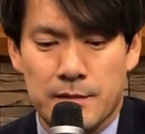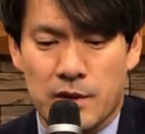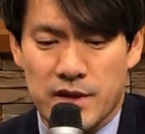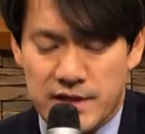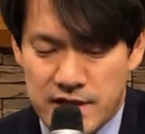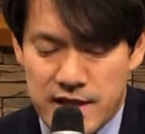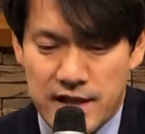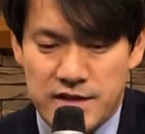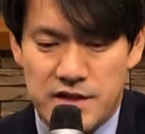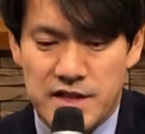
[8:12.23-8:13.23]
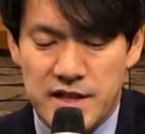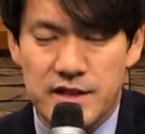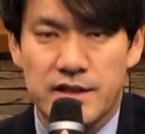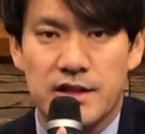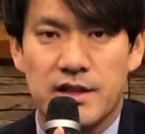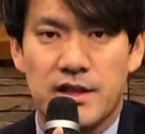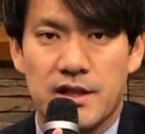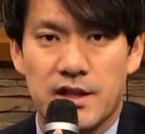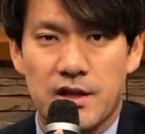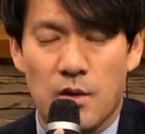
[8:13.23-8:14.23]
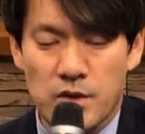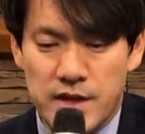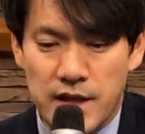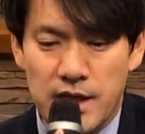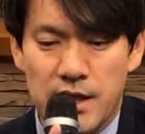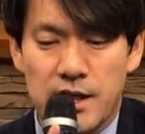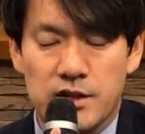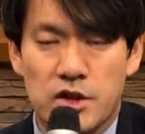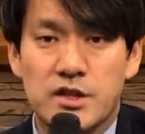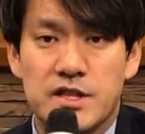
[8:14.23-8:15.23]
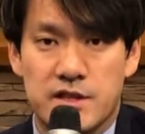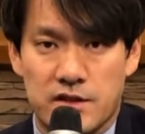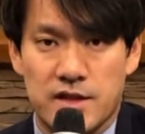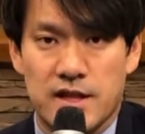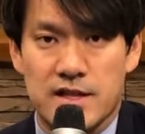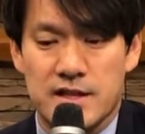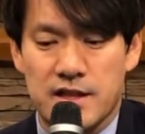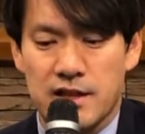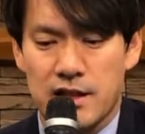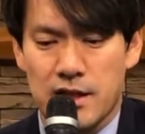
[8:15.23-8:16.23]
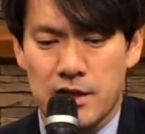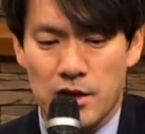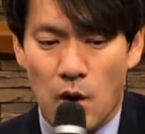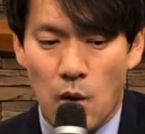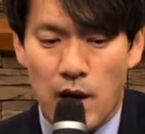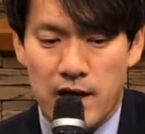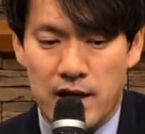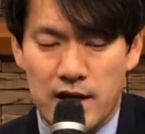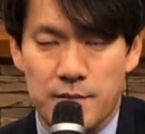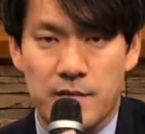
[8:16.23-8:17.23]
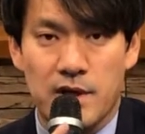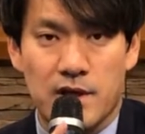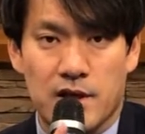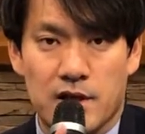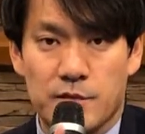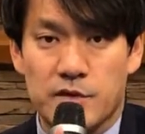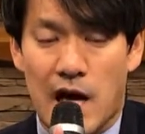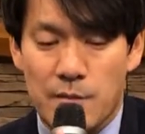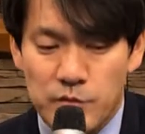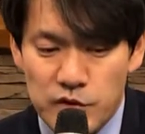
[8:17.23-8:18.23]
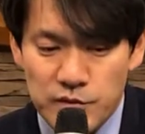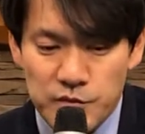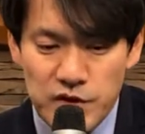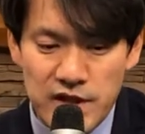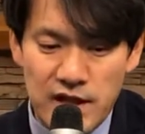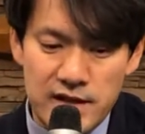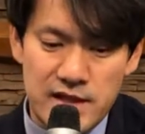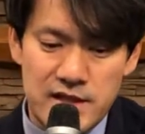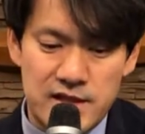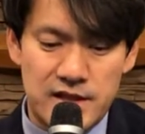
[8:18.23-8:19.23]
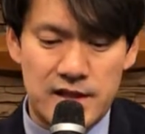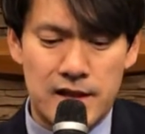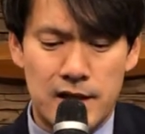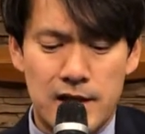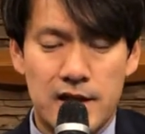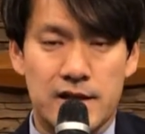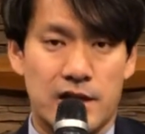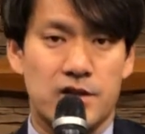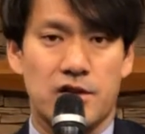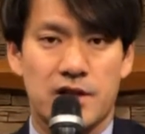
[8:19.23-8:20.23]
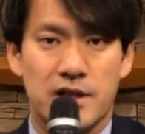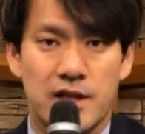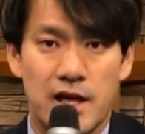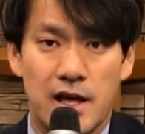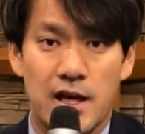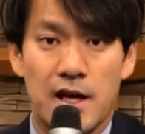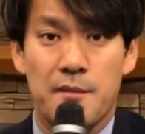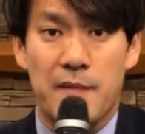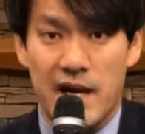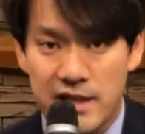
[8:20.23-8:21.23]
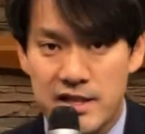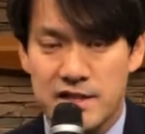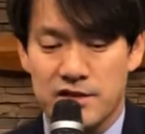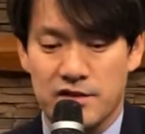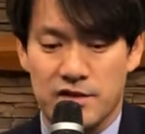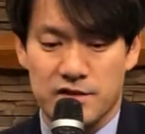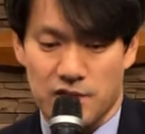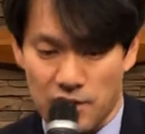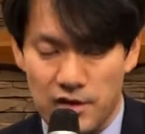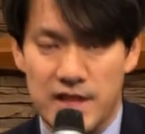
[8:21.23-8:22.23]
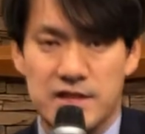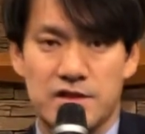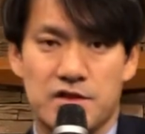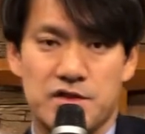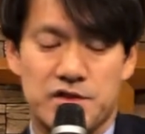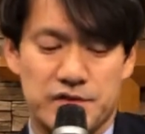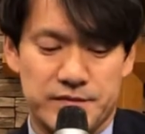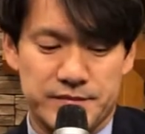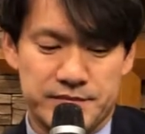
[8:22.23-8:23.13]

바로 이 세상에서 신은 오직 전지전능하신 여호와 하나님, 그분 한 분뿐이라는 사실을 강력하게 밝히시는 것, 선언하시는 것이죠.